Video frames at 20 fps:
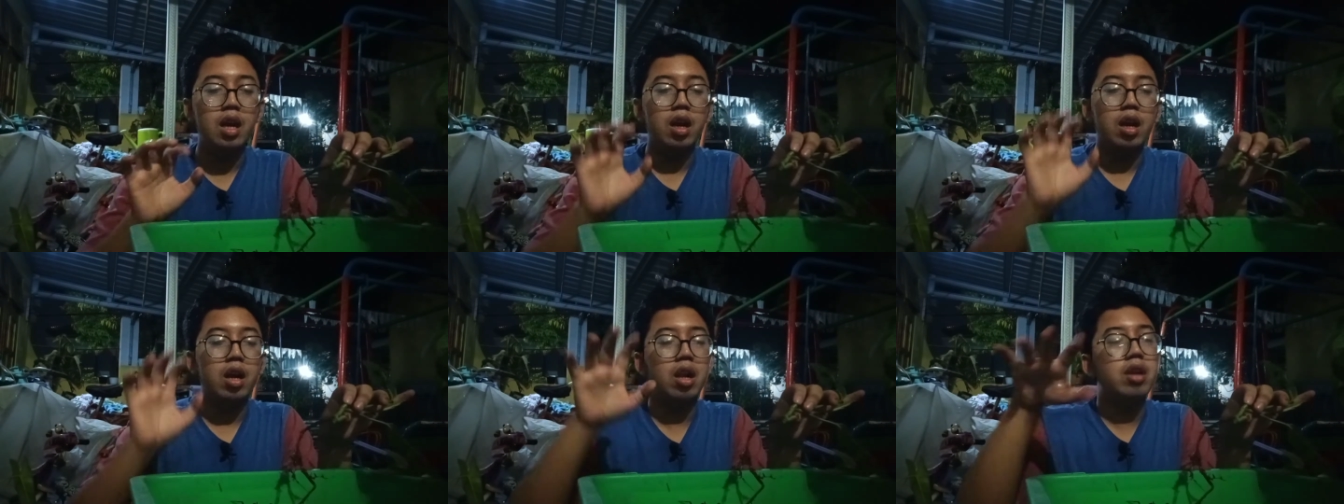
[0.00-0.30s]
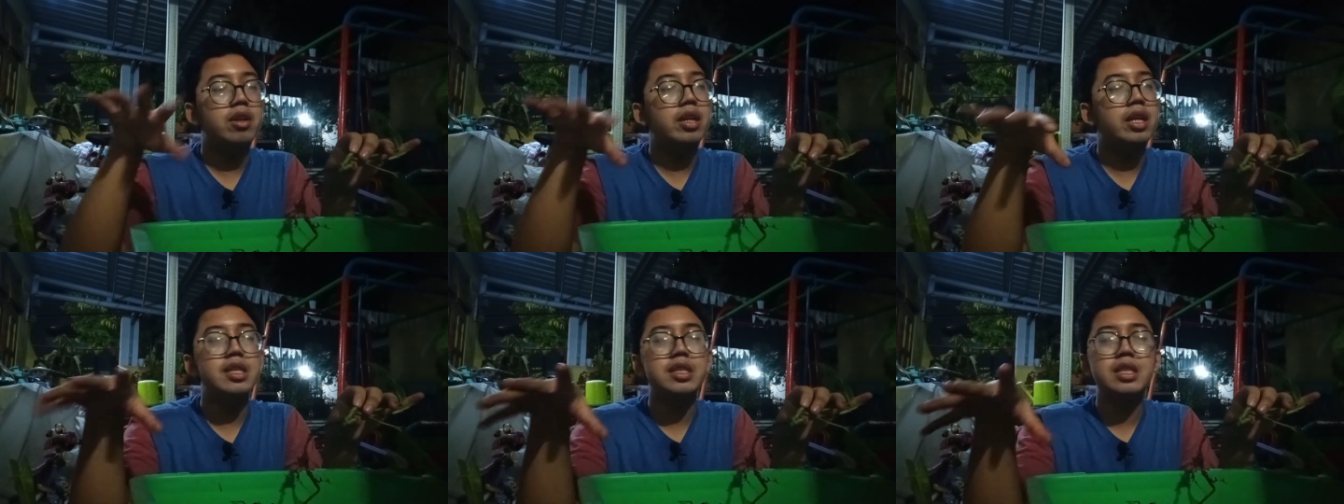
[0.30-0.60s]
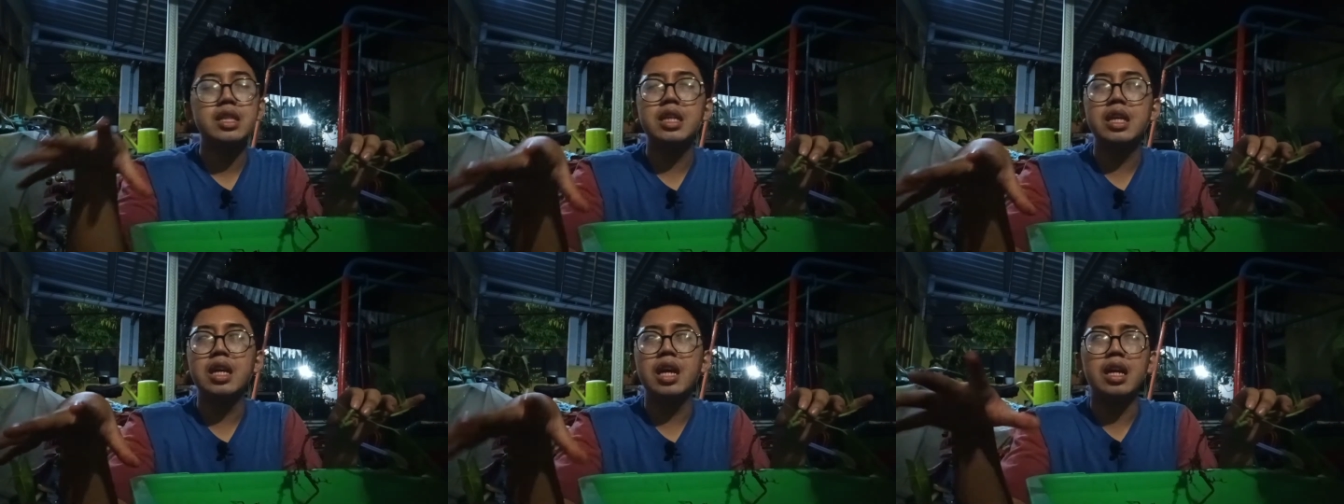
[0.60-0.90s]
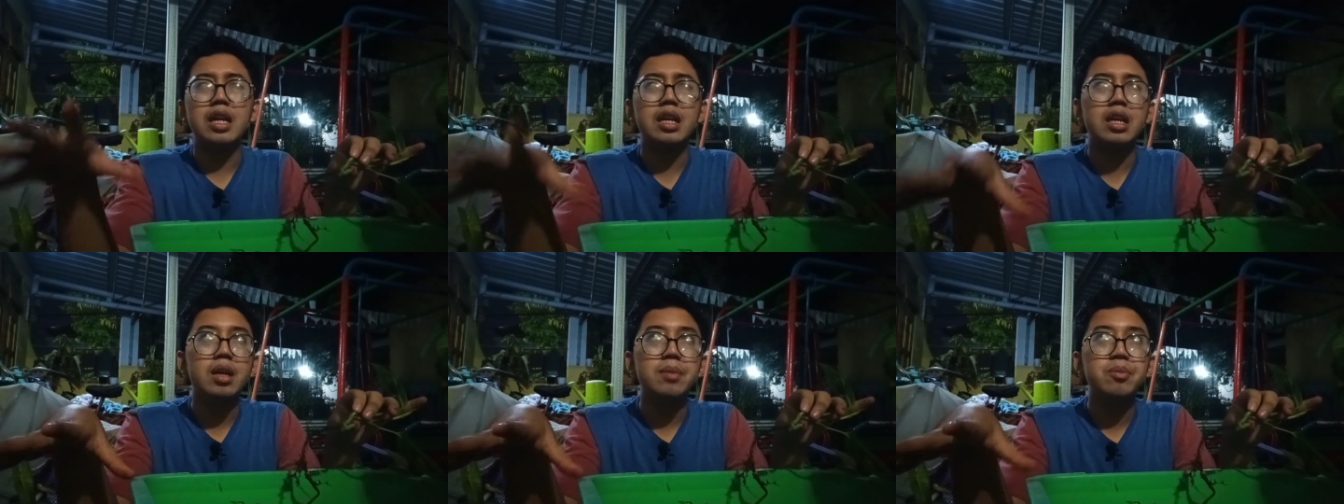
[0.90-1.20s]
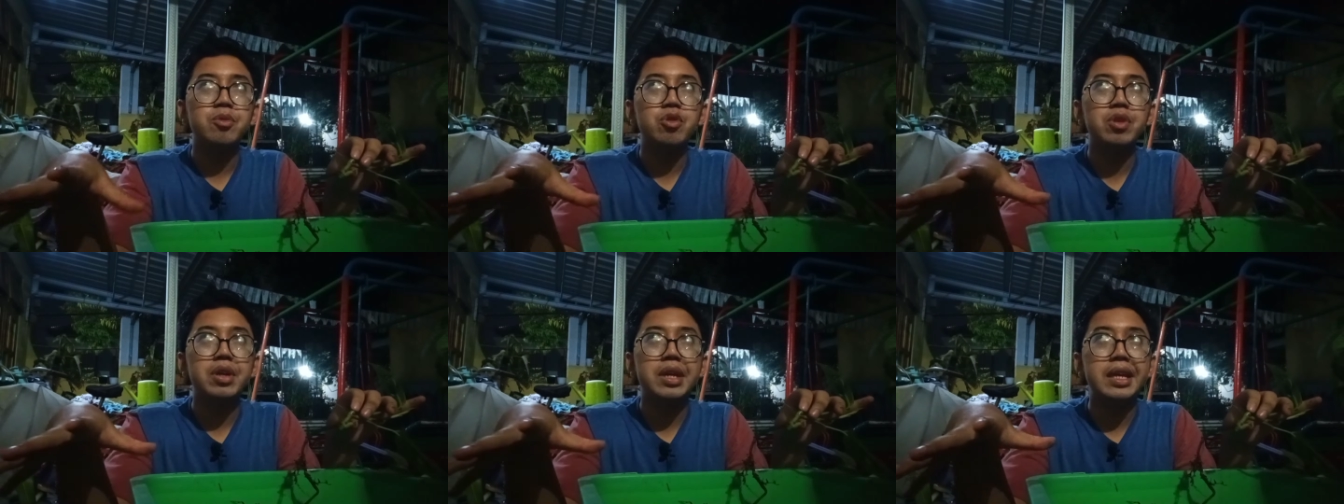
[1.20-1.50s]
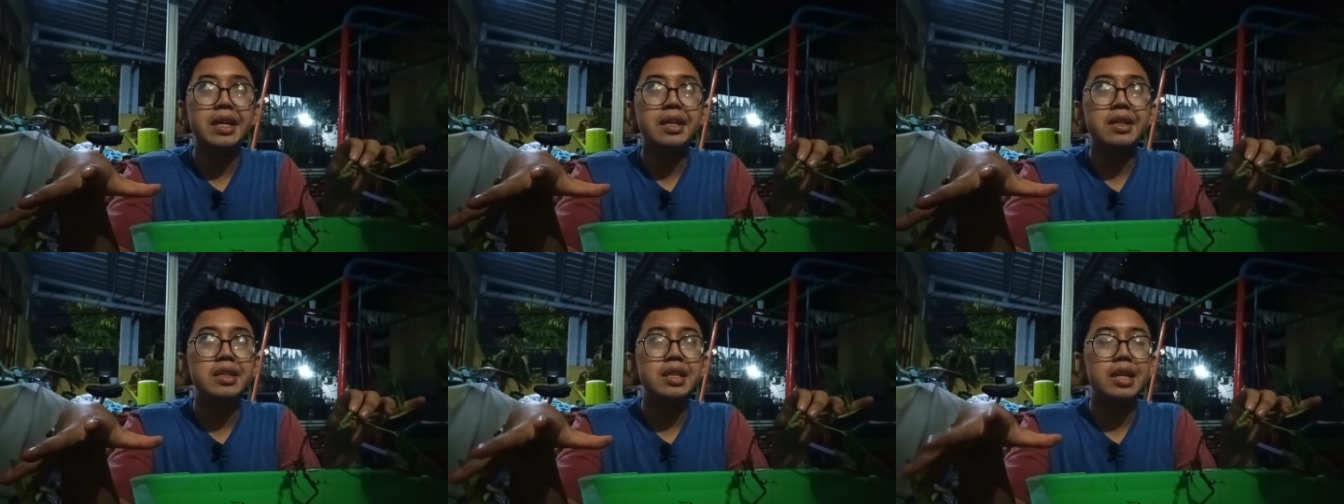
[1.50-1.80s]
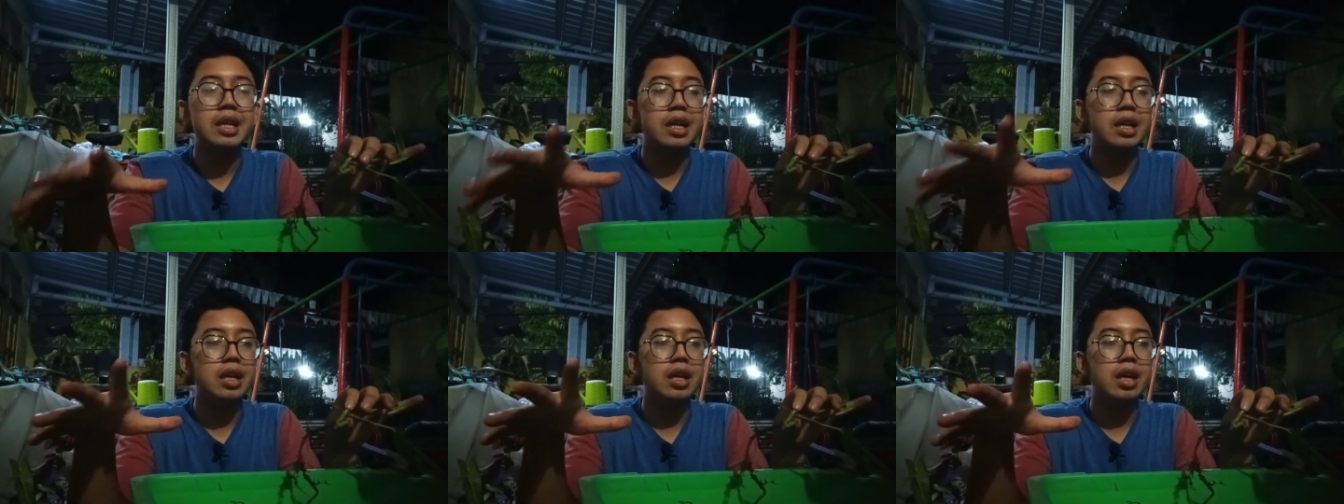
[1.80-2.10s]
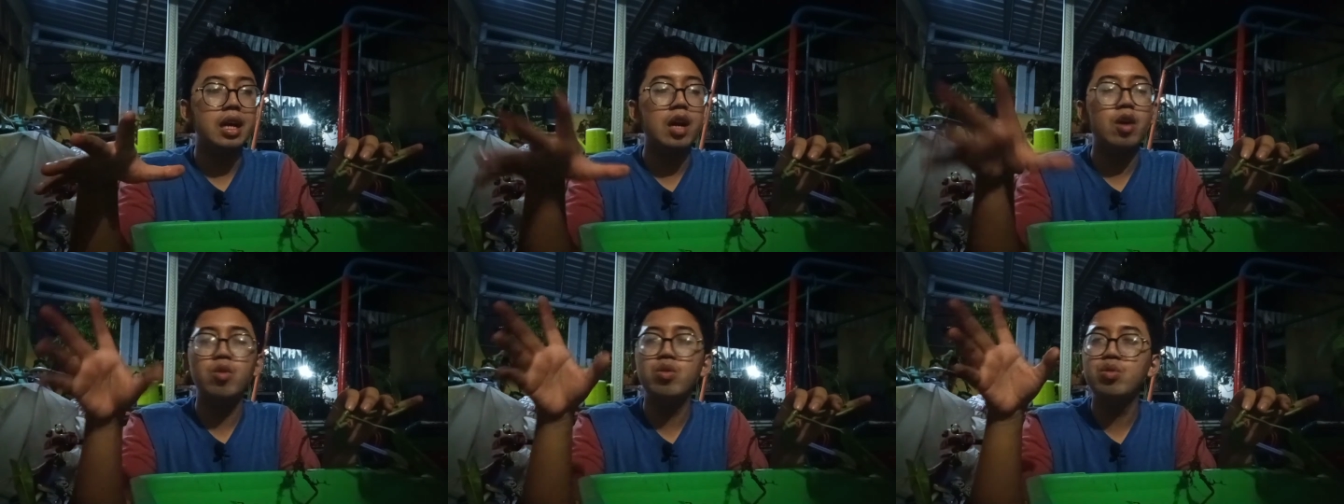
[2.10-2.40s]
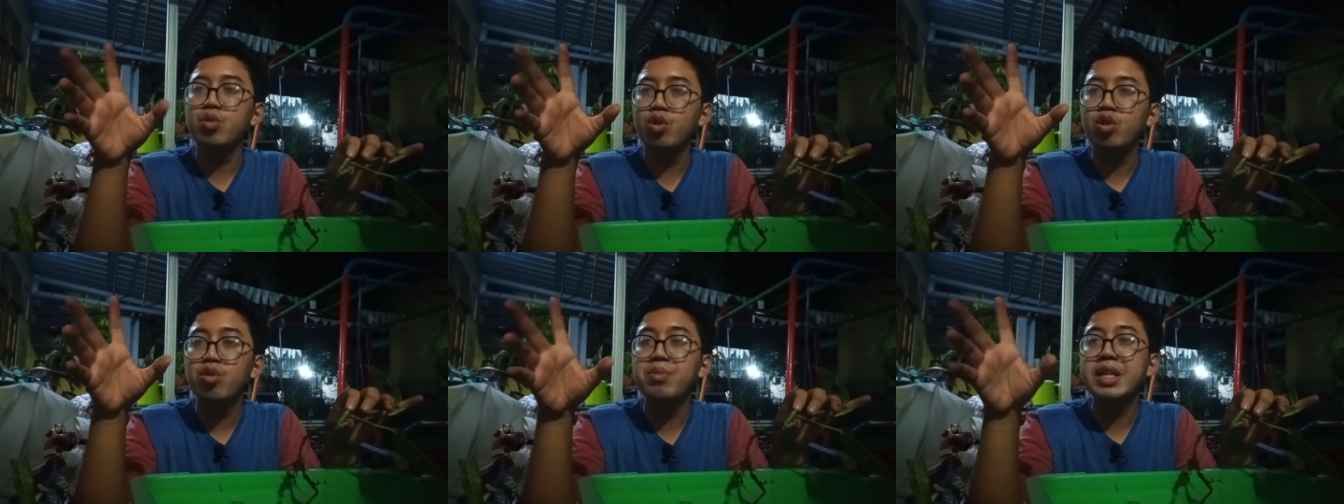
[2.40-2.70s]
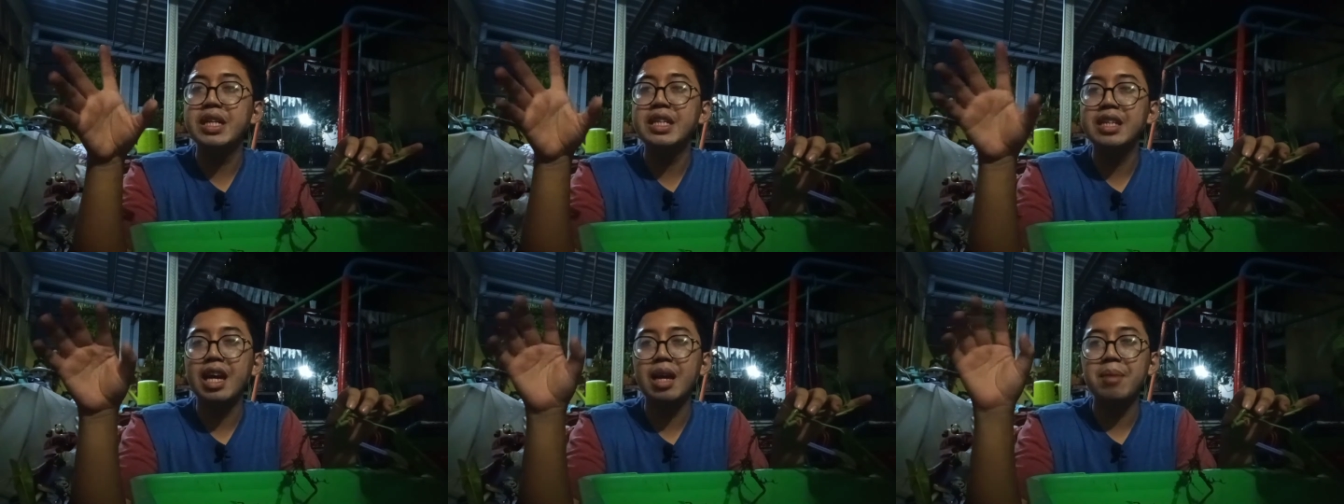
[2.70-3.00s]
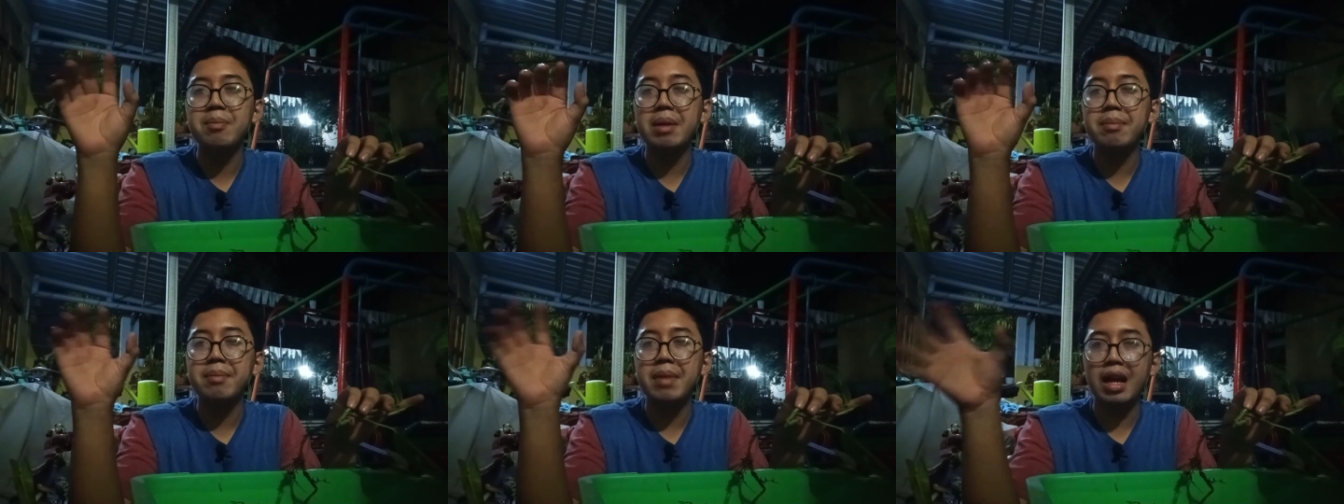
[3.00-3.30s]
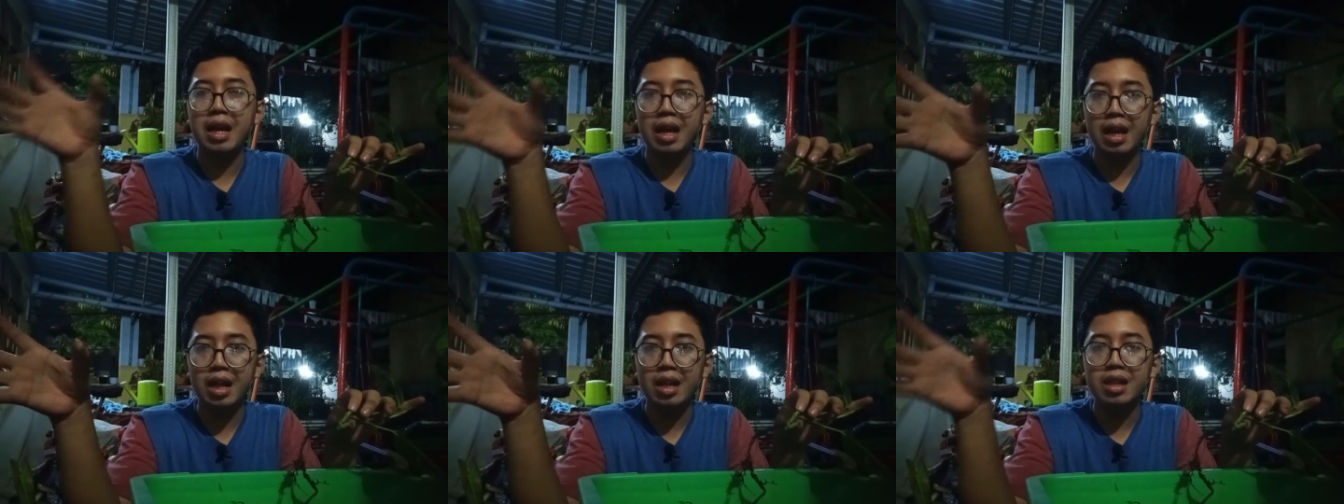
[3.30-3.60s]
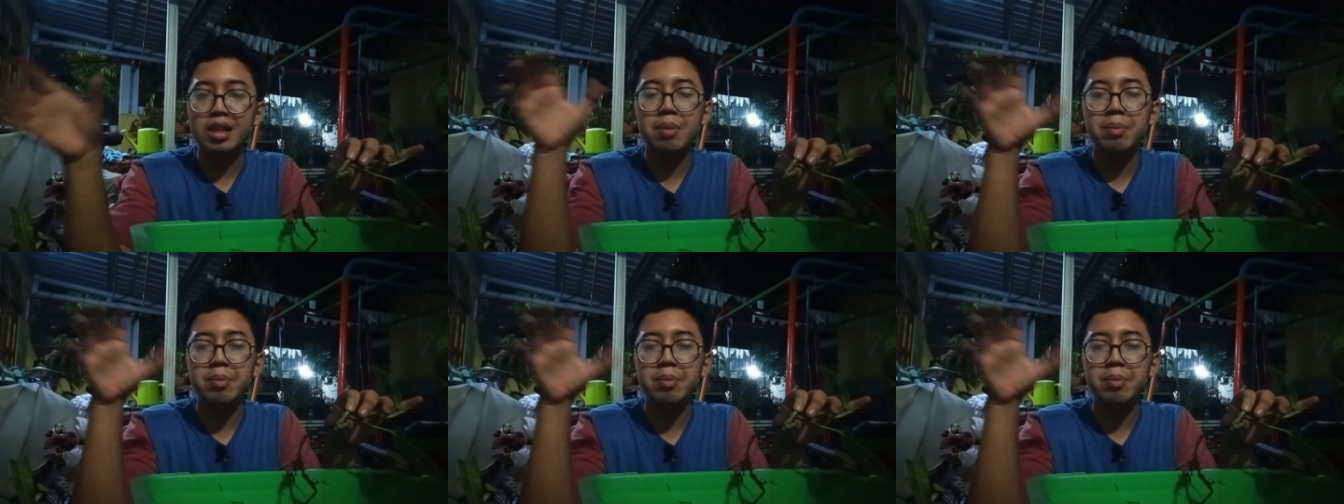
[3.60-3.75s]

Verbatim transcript: Kalau dari segi harga mungkin ya aku dulu belinya emang mahal,